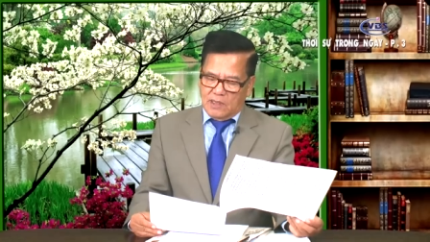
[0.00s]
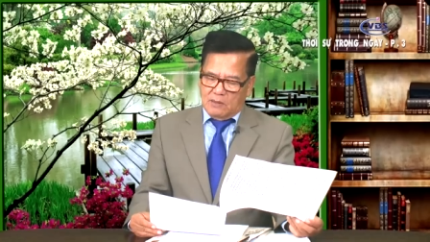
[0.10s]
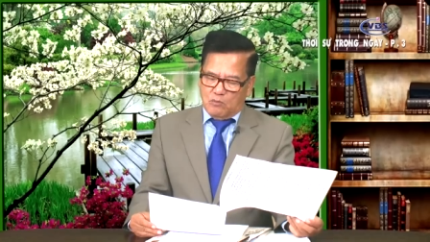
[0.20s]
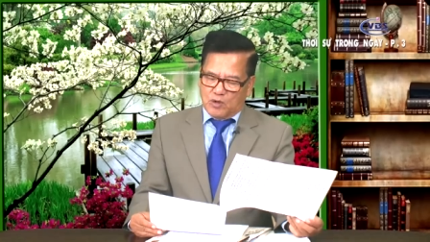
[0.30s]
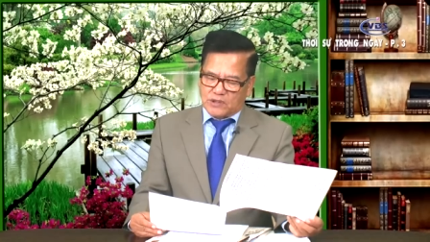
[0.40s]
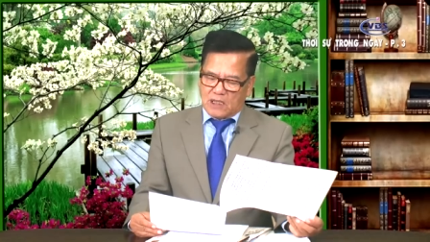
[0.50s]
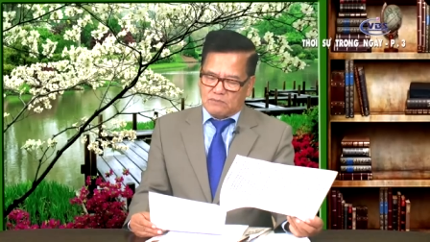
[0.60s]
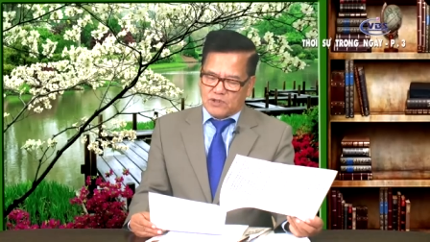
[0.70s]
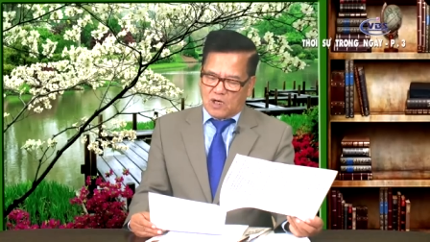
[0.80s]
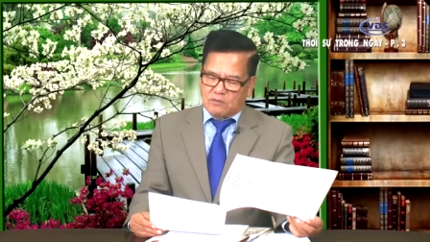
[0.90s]
một
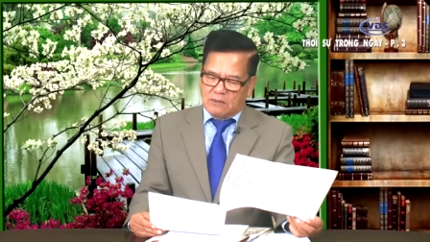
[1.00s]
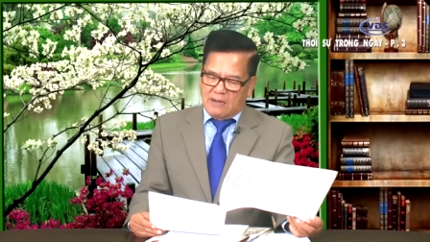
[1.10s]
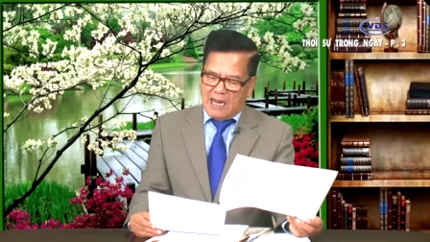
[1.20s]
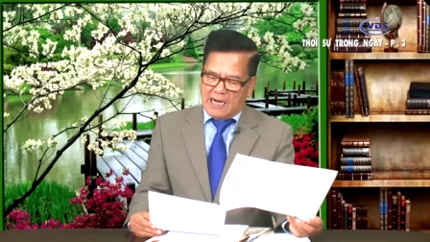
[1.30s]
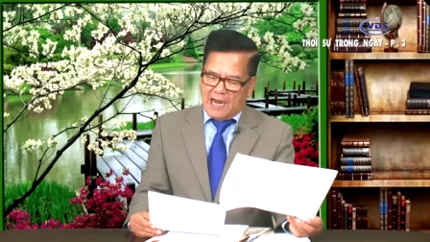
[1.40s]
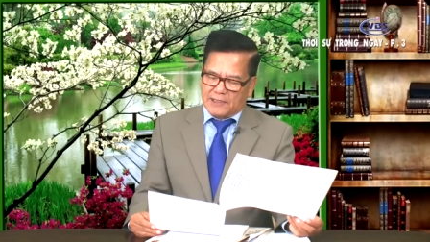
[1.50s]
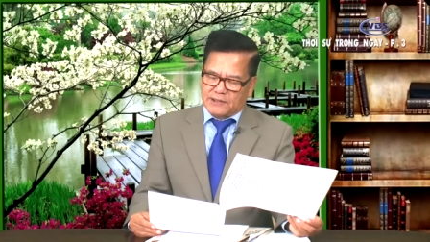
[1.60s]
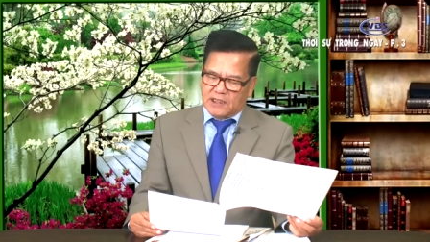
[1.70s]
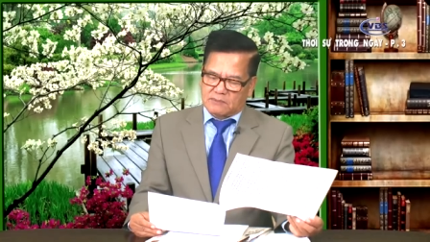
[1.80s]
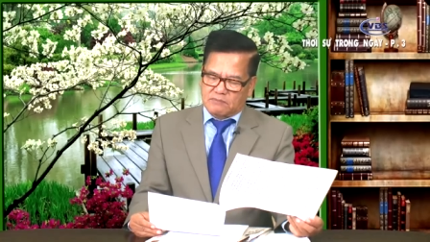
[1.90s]
trăm sáu mươi ba nghìn
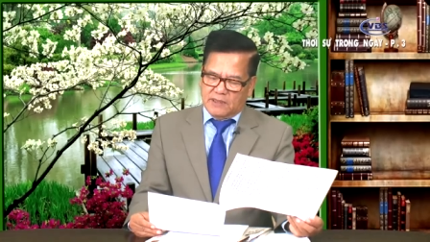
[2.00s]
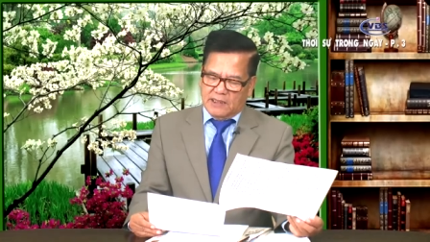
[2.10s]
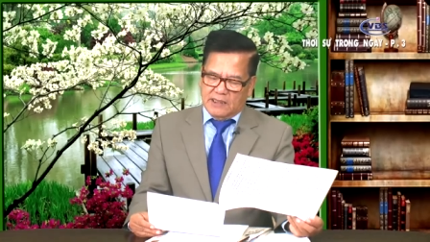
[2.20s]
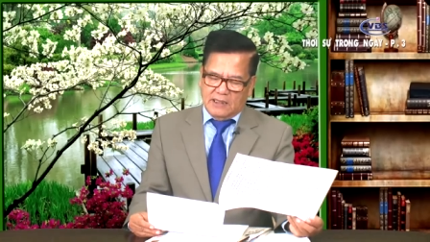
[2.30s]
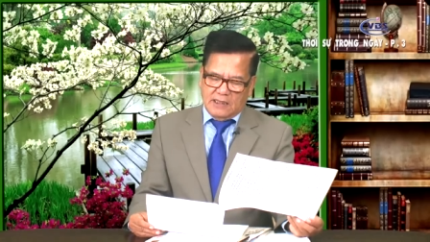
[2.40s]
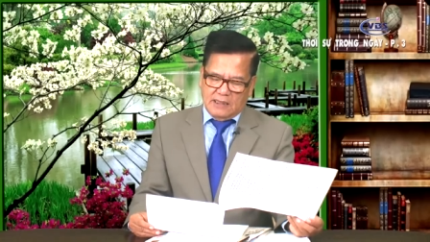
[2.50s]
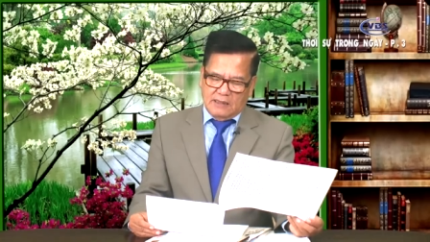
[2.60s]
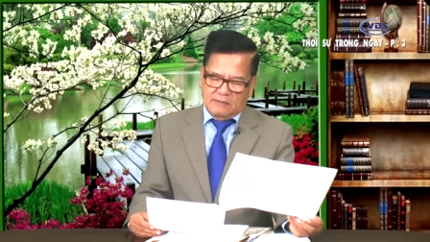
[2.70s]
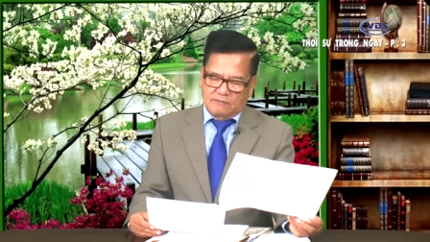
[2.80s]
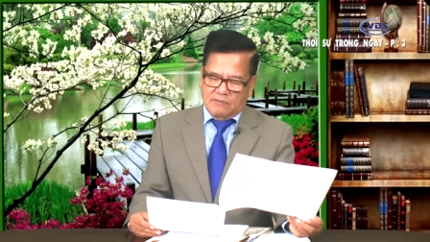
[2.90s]
thiết bị
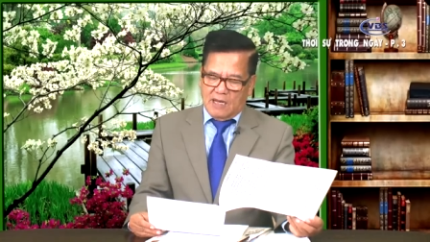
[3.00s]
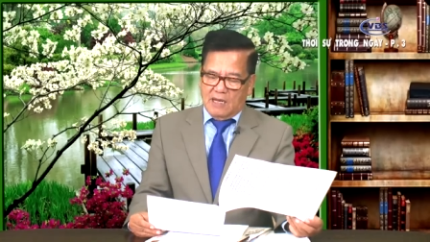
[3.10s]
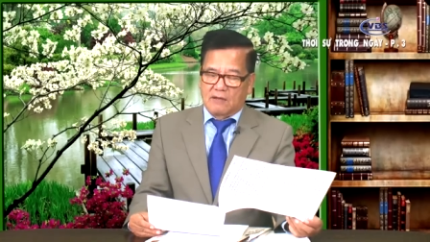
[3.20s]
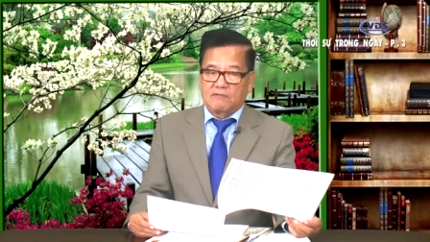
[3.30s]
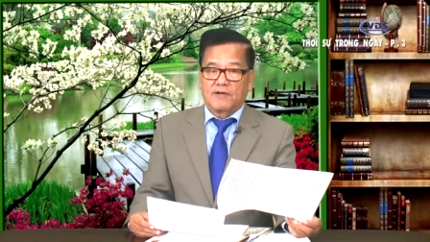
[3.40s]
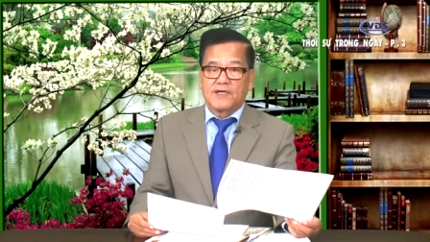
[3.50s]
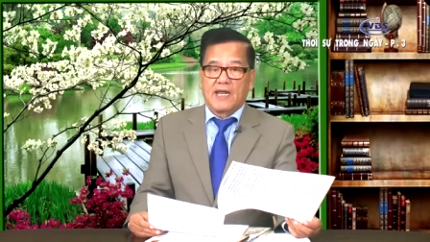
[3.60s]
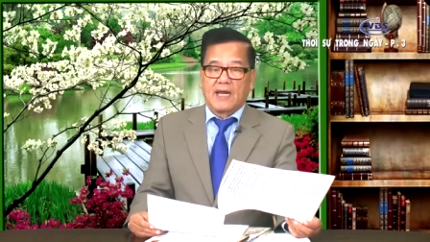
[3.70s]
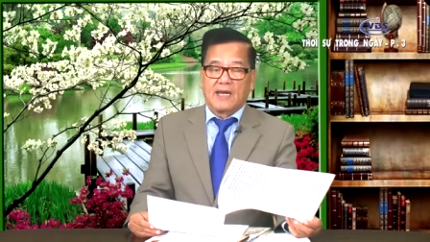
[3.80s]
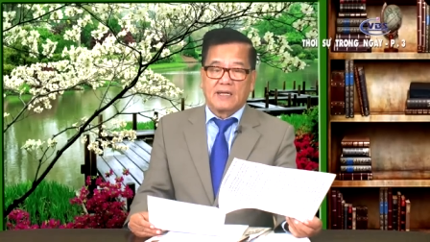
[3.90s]
về vấn
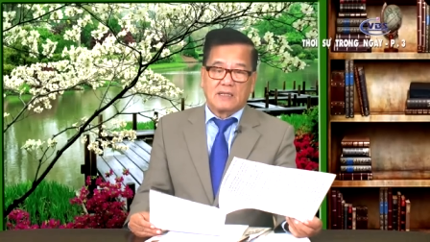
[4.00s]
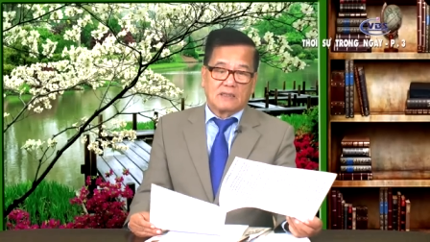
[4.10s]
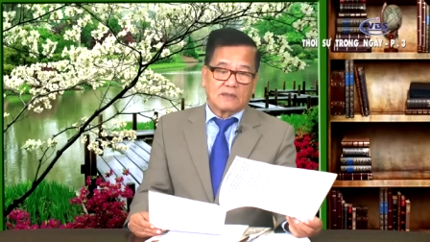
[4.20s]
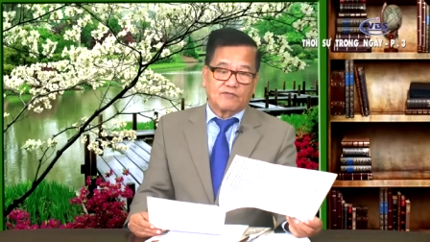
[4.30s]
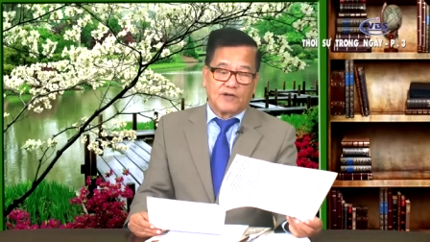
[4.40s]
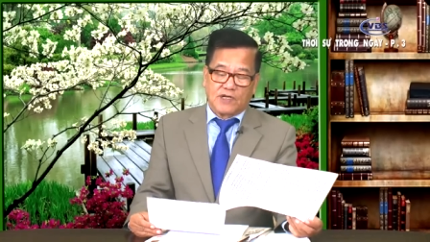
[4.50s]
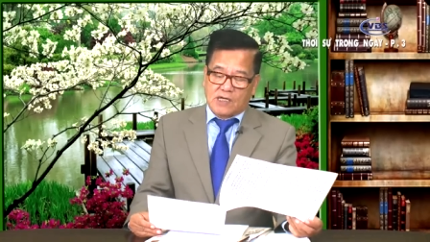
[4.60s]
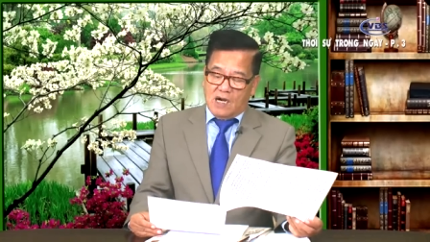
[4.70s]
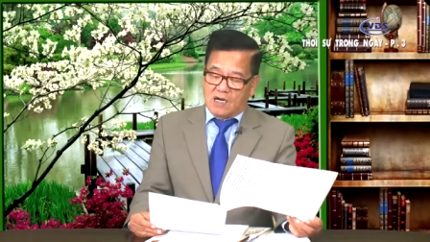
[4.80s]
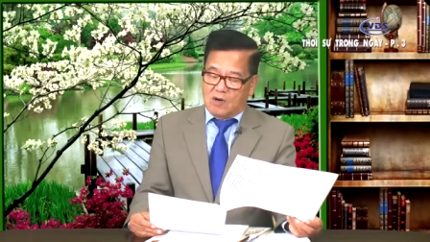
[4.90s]
đề phi
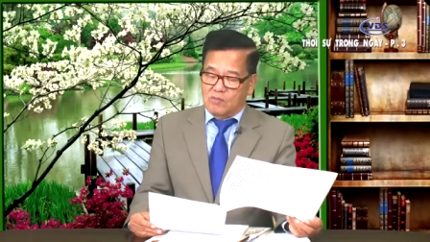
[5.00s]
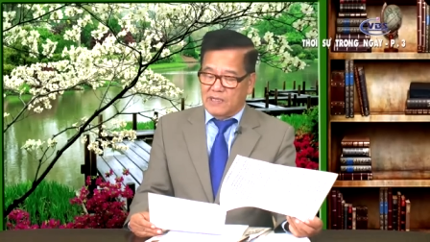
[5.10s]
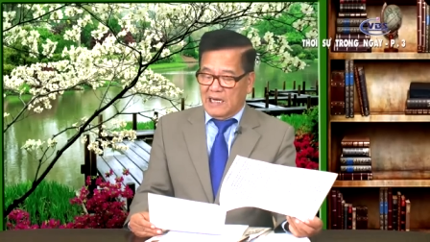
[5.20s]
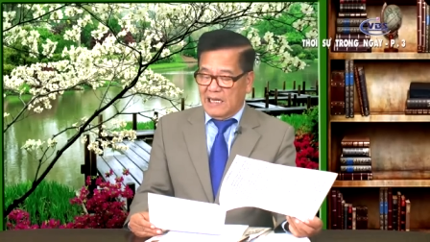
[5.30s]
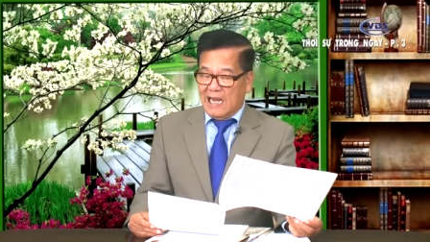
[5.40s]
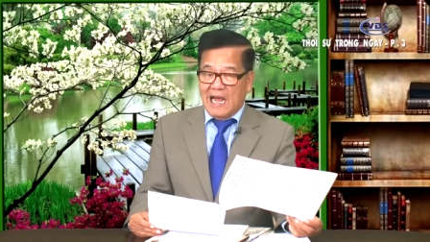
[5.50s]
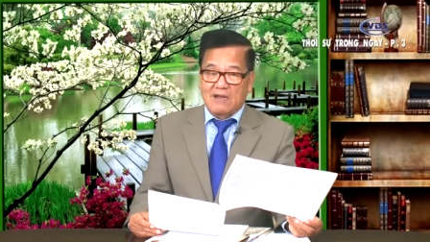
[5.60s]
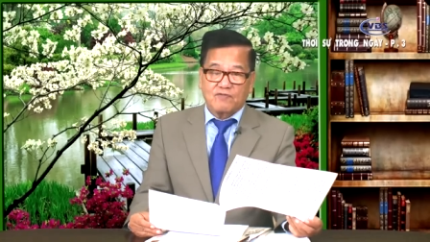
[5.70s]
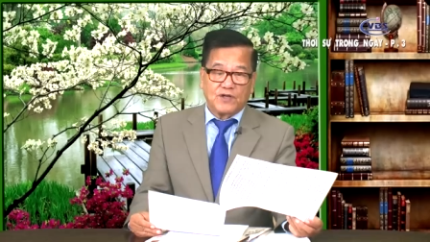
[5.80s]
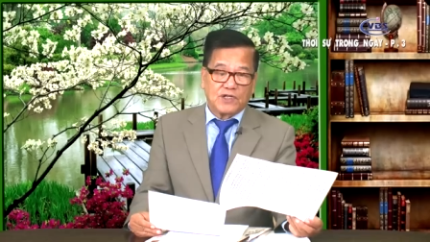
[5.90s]
cơ không người
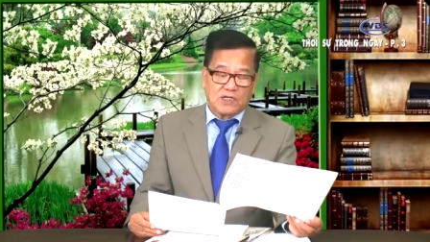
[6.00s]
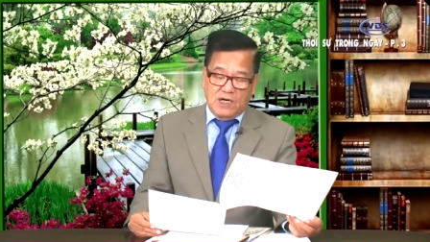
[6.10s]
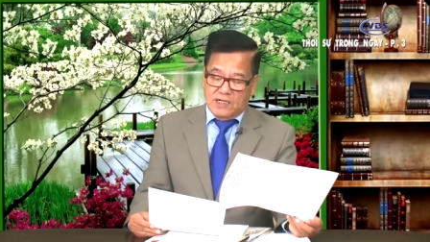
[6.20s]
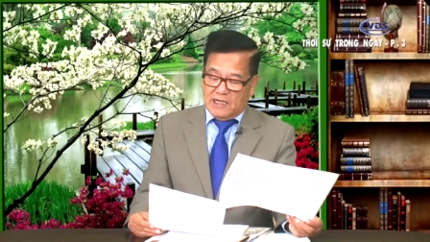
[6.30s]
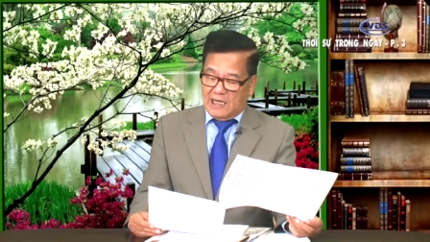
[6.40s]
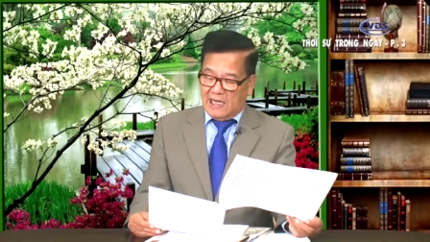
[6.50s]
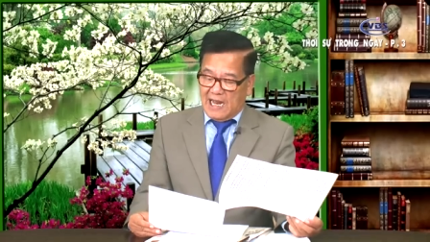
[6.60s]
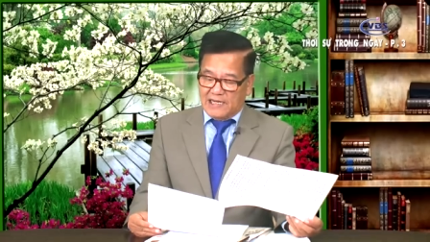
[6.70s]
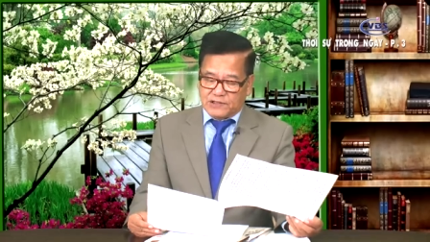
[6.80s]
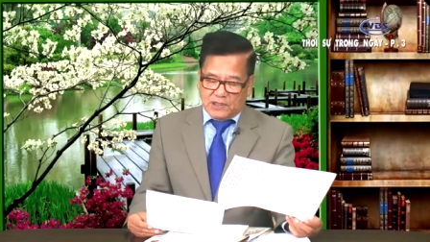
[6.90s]
lái, phi cơ người
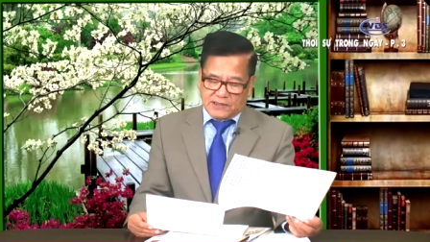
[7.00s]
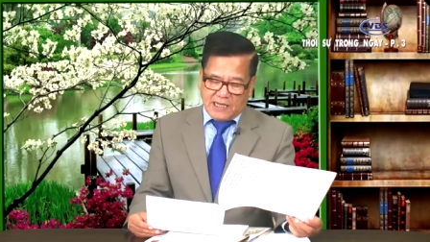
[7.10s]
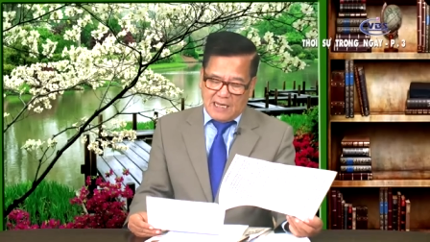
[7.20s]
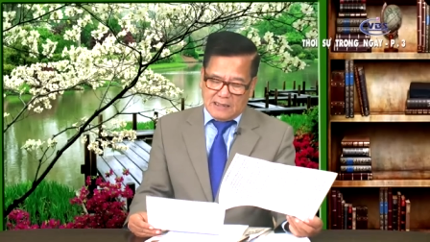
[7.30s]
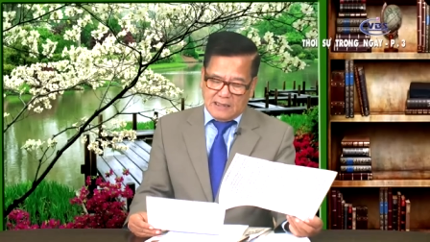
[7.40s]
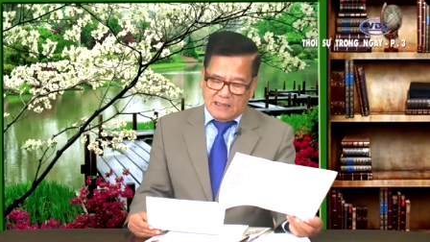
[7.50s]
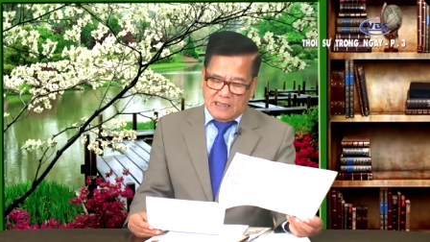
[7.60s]
lái trực thăng,